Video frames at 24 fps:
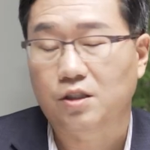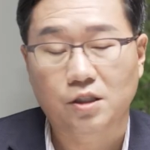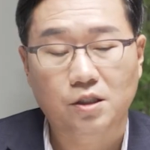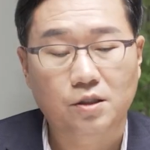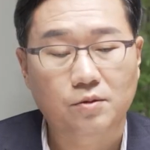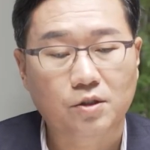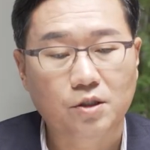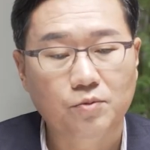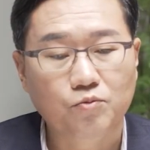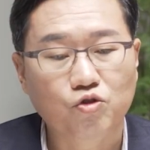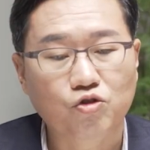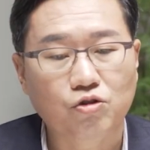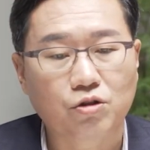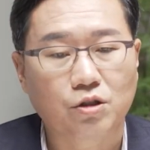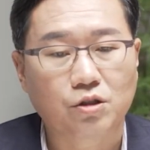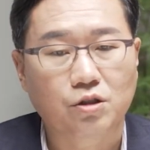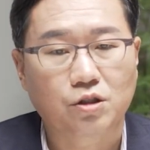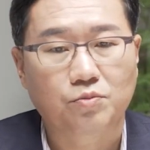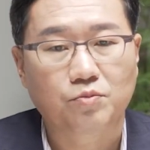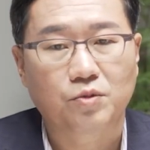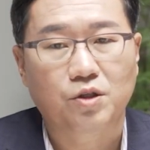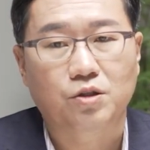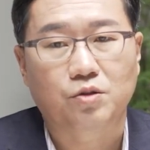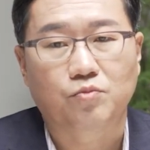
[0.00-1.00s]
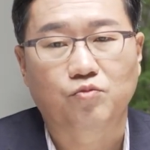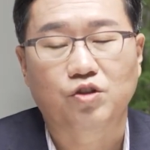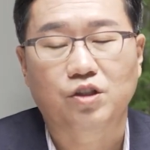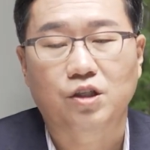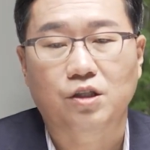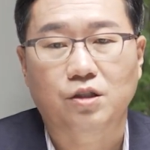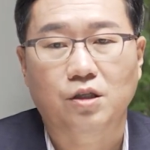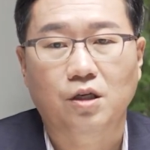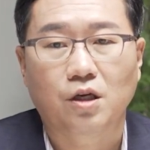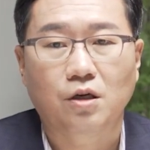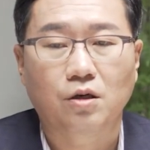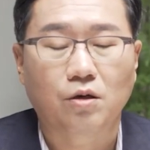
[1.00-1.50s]
지금 금융적인 측면에서
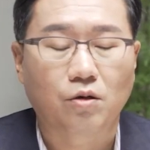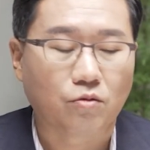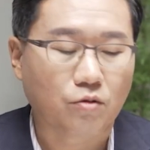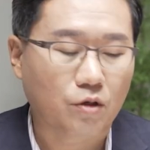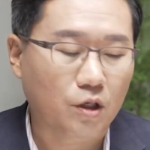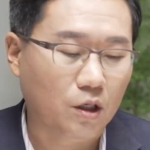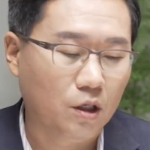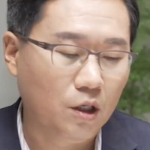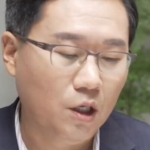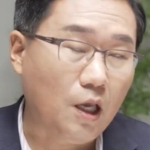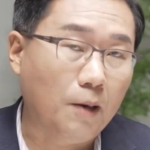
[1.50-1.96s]
문제가 생긴 거고요.